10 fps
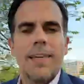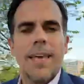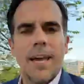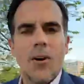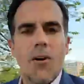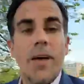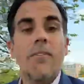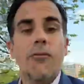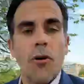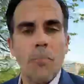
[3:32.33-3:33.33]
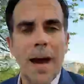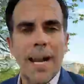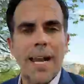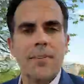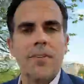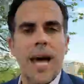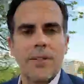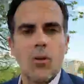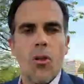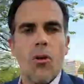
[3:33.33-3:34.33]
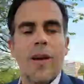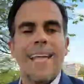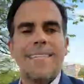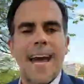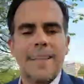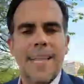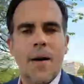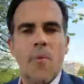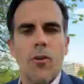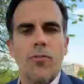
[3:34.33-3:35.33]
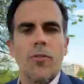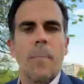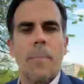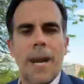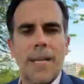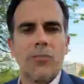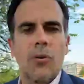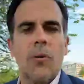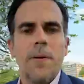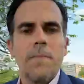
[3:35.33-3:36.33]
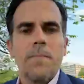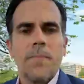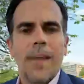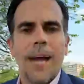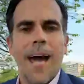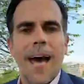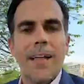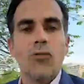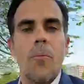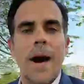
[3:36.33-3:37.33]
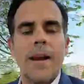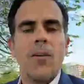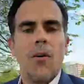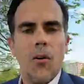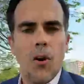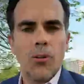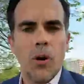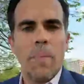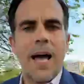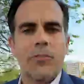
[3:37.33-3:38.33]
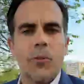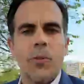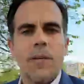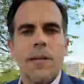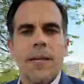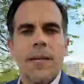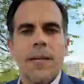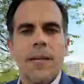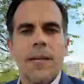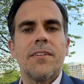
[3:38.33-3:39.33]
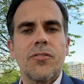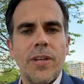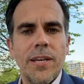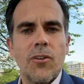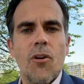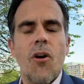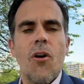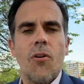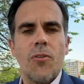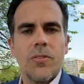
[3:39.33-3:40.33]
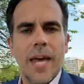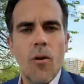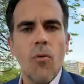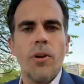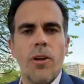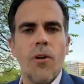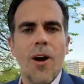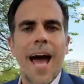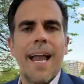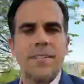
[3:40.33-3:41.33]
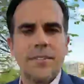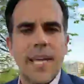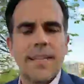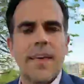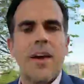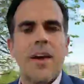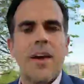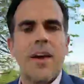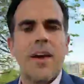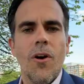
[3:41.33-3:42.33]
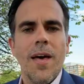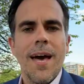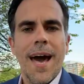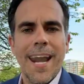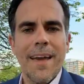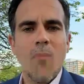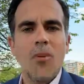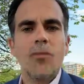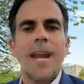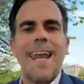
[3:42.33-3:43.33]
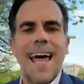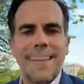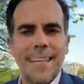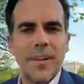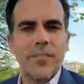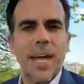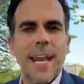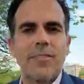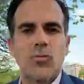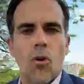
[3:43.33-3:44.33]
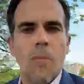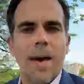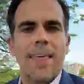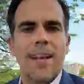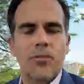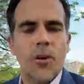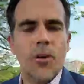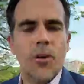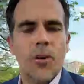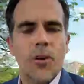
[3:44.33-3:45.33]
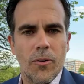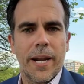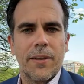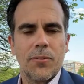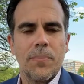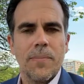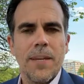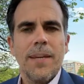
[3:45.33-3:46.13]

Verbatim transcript: Quiero informarles a todos que ya estamos prestos a tomar otro paso. El 5 de junio al 7 de junio haremos la tercera toma de acción en el Congreso.